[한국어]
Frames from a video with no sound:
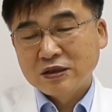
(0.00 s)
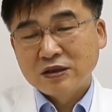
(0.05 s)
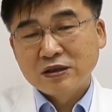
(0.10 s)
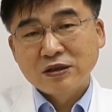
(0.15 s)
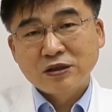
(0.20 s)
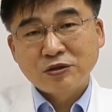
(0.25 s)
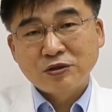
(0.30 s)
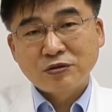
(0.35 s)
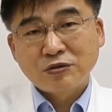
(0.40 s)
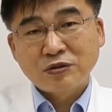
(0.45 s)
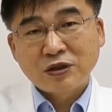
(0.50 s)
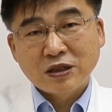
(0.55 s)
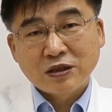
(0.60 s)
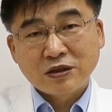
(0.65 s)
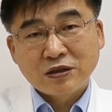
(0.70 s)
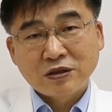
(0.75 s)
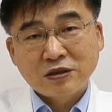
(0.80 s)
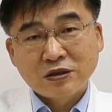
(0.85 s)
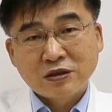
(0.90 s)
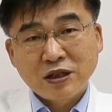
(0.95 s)
치료를
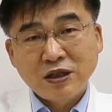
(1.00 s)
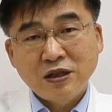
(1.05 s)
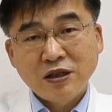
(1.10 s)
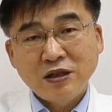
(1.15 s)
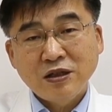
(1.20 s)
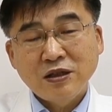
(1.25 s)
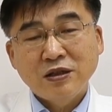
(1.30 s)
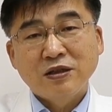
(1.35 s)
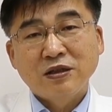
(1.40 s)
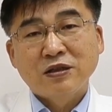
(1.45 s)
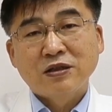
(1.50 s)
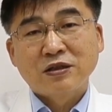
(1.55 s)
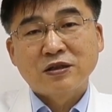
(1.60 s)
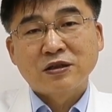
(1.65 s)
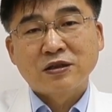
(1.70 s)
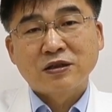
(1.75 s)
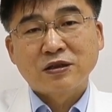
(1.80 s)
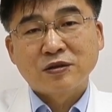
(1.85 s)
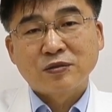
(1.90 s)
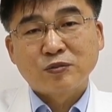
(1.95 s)
했는데 어,
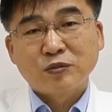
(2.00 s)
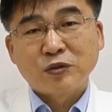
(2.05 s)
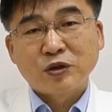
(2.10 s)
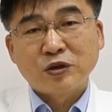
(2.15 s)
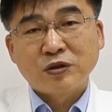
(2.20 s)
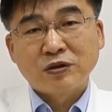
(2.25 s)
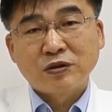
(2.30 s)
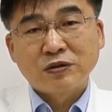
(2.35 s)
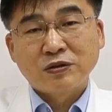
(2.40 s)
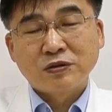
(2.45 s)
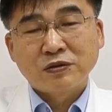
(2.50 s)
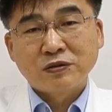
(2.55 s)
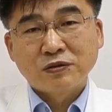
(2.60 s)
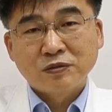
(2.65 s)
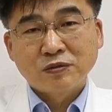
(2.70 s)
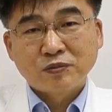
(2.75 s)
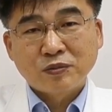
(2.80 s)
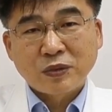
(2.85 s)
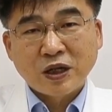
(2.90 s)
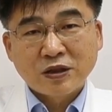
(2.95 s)
뭐
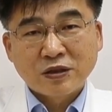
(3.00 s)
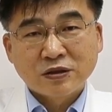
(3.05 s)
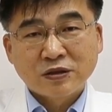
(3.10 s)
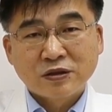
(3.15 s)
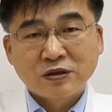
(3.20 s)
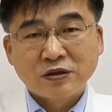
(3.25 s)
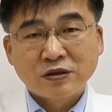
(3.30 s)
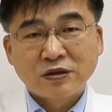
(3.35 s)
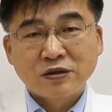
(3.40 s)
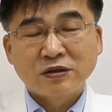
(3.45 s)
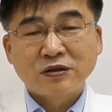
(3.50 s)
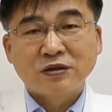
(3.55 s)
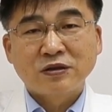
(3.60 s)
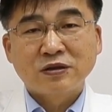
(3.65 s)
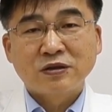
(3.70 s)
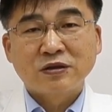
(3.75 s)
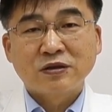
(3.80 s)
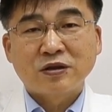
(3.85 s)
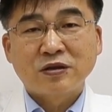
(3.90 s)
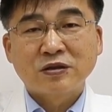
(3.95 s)
바이러스
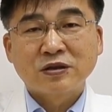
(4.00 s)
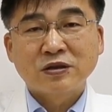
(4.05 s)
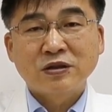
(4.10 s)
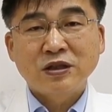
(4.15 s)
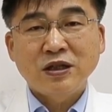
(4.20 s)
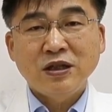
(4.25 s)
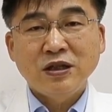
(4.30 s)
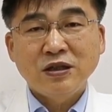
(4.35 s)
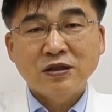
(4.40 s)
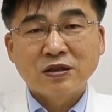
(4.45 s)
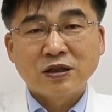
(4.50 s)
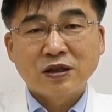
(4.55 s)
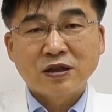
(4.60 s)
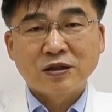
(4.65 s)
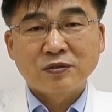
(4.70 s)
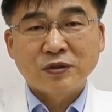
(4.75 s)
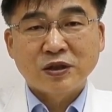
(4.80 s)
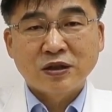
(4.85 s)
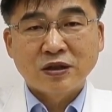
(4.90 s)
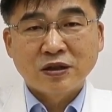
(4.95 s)
억제, 그
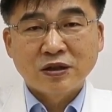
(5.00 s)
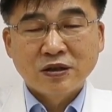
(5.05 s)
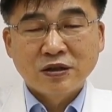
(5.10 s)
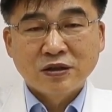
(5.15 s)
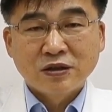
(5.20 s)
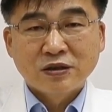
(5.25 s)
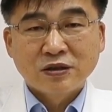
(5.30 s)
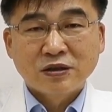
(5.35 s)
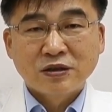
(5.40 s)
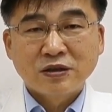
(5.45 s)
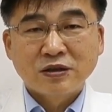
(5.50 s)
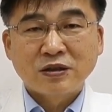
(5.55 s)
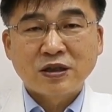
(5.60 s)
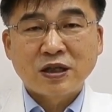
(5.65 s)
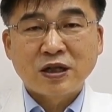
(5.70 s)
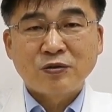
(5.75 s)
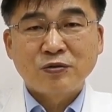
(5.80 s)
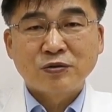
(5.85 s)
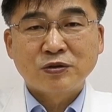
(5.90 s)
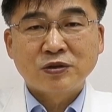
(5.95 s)
다음에
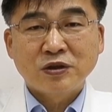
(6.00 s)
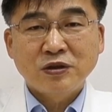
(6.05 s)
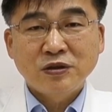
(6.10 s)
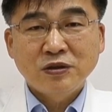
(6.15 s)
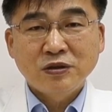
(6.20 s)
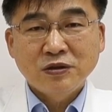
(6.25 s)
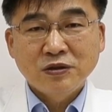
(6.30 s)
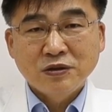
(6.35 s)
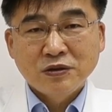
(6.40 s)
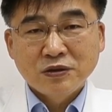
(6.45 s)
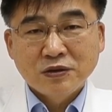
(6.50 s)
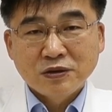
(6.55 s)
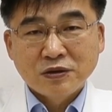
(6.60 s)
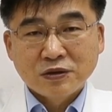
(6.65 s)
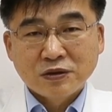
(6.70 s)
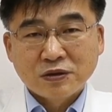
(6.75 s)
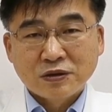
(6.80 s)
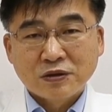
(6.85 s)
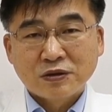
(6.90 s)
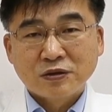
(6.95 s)
증상 호전,
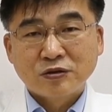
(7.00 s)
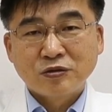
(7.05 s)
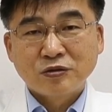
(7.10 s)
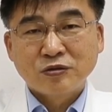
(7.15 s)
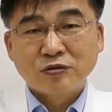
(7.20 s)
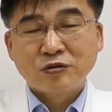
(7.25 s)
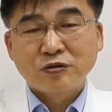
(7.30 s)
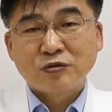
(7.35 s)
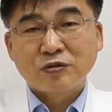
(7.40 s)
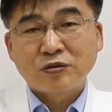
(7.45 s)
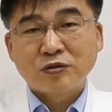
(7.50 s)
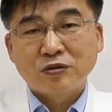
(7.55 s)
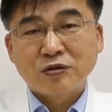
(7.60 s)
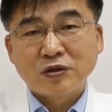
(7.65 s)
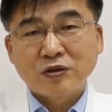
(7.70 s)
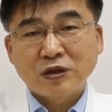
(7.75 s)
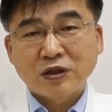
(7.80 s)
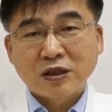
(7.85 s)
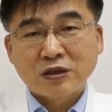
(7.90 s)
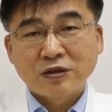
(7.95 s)
어, 중증도
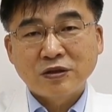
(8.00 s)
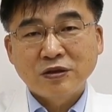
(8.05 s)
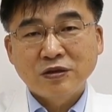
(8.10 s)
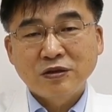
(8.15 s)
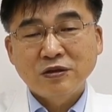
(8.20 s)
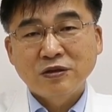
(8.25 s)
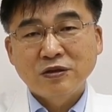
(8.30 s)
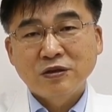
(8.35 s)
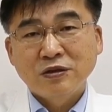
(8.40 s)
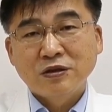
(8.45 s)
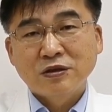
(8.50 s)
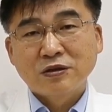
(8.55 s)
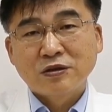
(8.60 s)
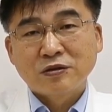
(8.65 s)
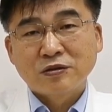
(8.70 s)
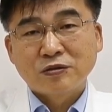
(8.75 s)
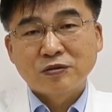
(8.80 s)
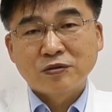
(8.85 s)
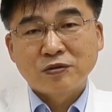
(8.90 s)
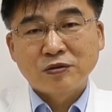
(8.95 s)
개선,
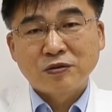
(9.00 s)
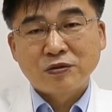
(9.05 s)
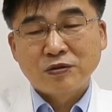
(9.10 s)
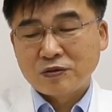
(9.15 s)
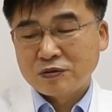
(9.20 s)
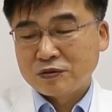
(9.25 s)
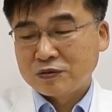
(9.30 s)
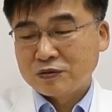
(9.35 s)
그리고